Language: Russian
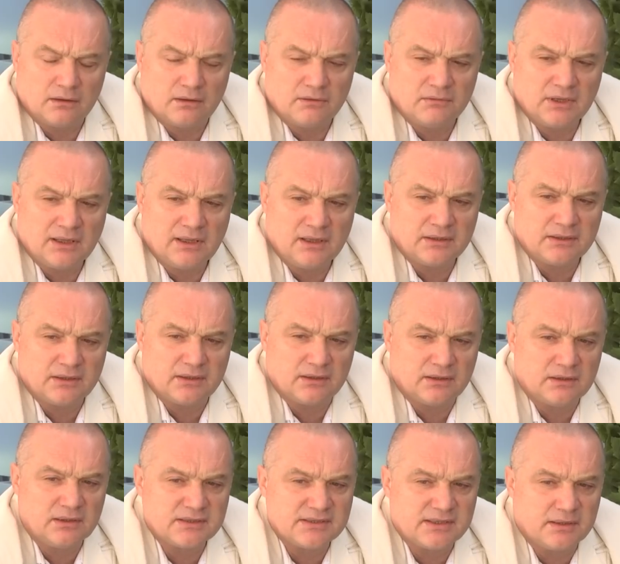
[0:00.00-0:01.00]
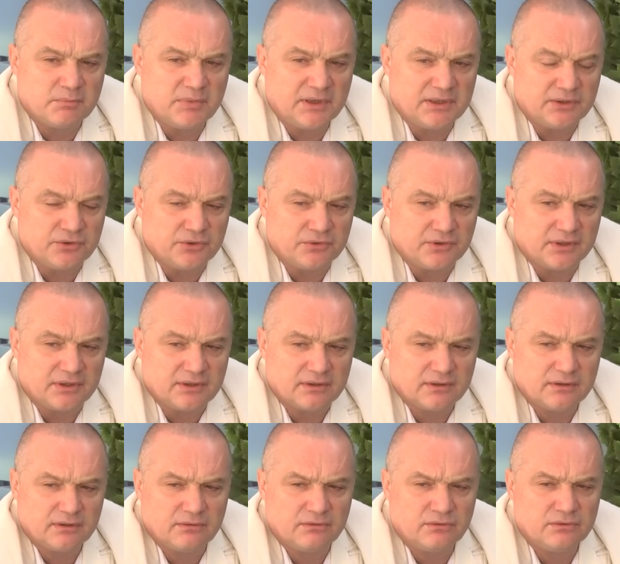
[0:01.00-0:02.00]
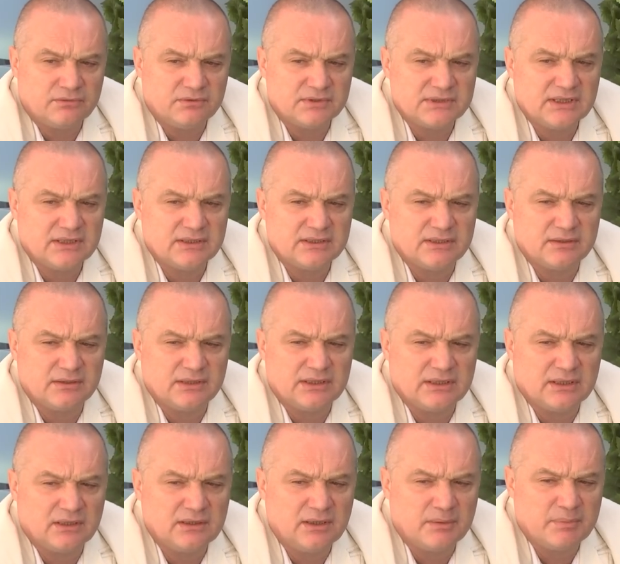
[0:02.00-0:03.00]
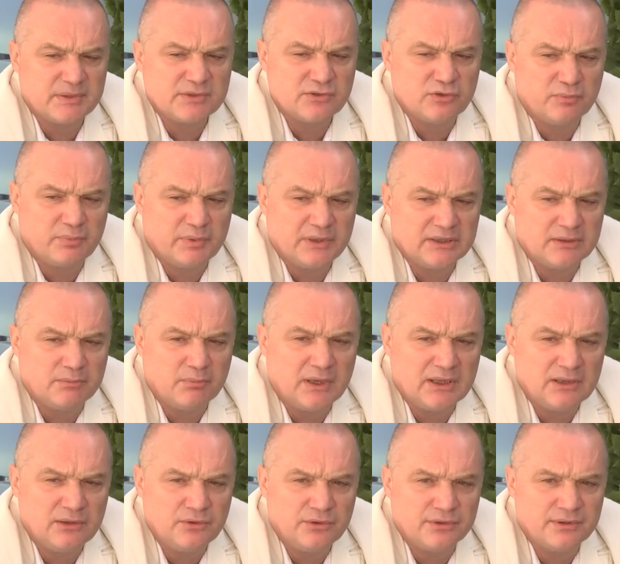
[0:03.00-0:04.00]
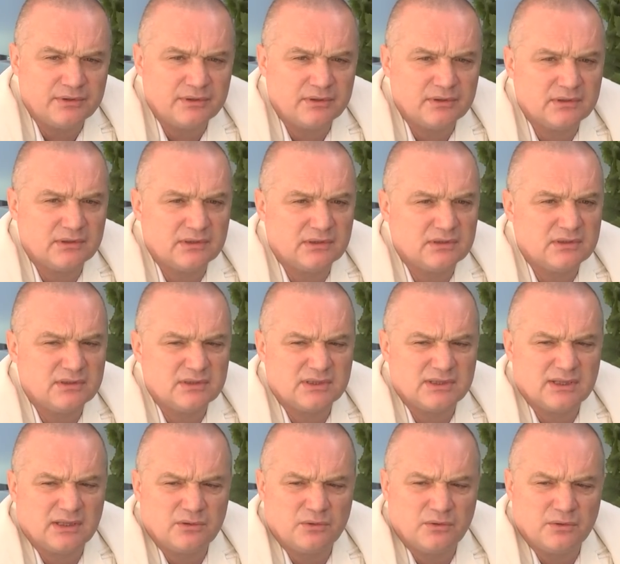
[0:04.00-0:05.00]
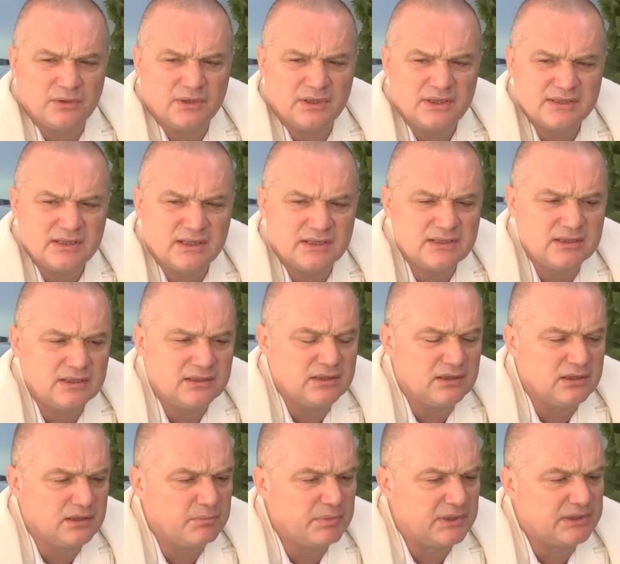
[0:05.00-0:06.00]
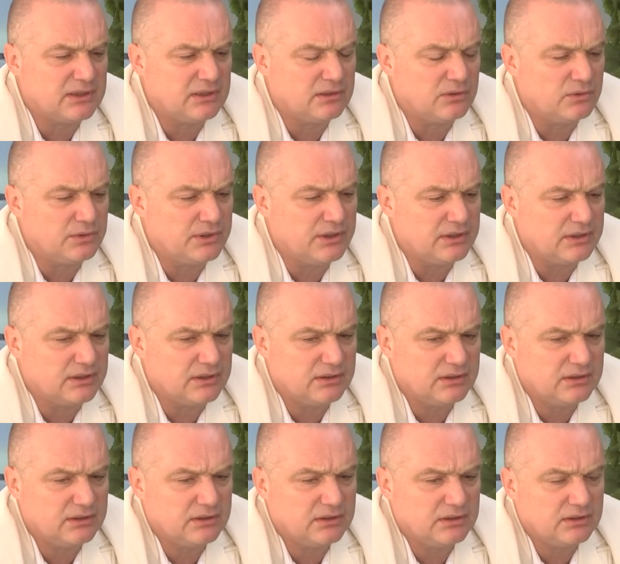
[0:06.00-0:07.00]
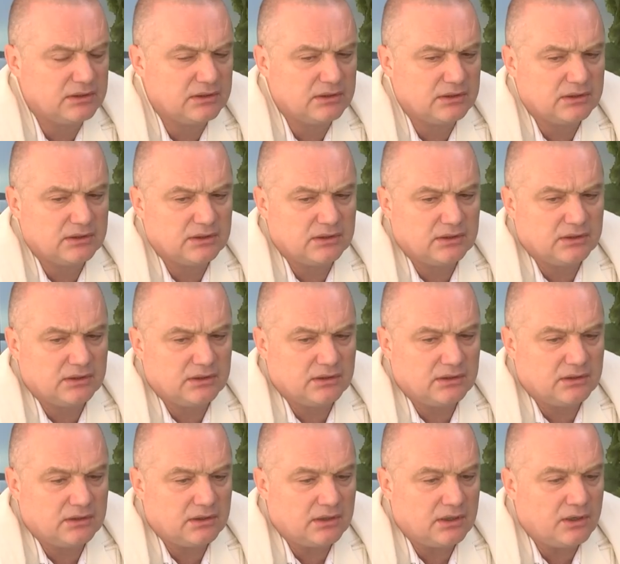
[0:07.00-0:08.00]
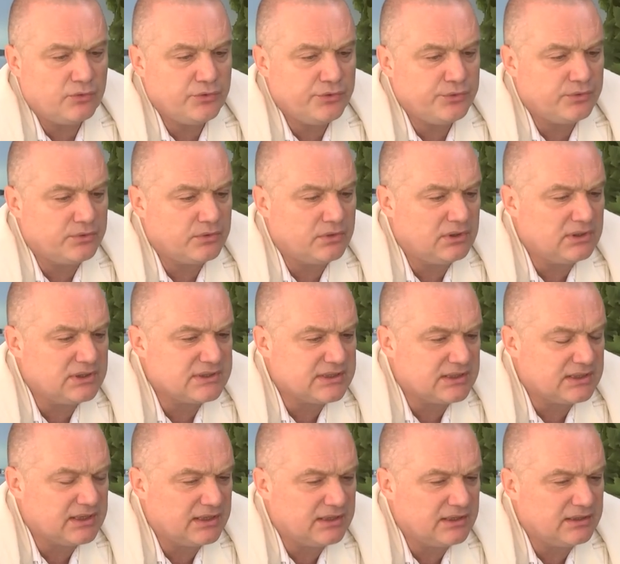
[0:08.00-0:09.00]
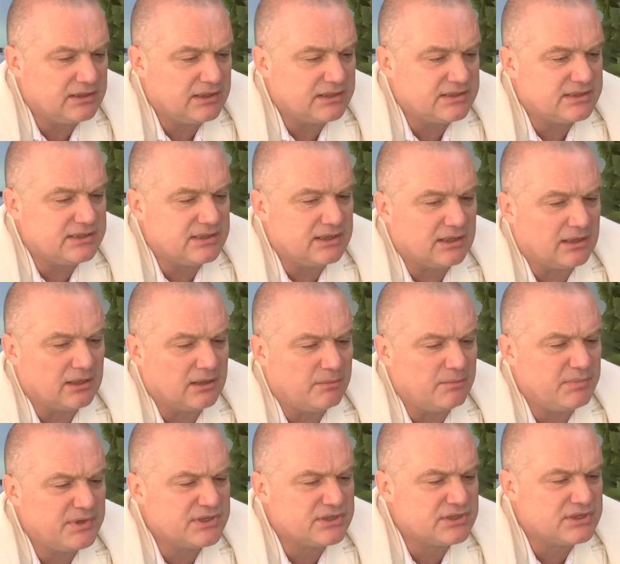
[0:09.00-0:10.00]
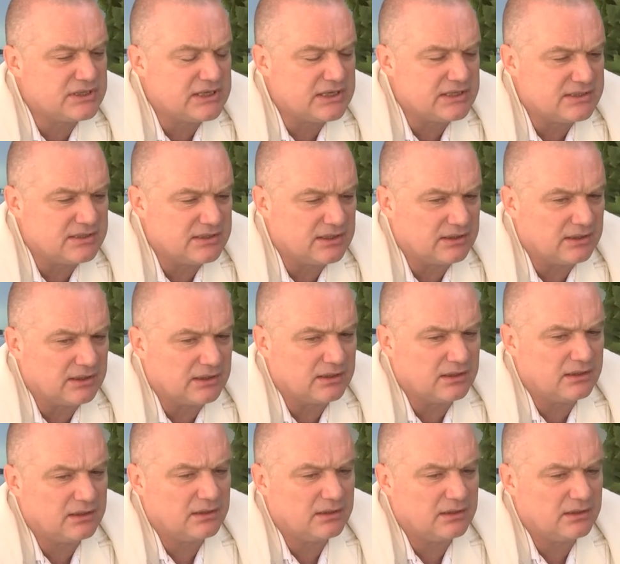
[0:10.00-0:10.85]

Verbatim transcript: говорят глаза больного. Вот вы знаете, иногда поступает больной с такой незначительной патологией, а у него глаза какие-то серые, безжизненные.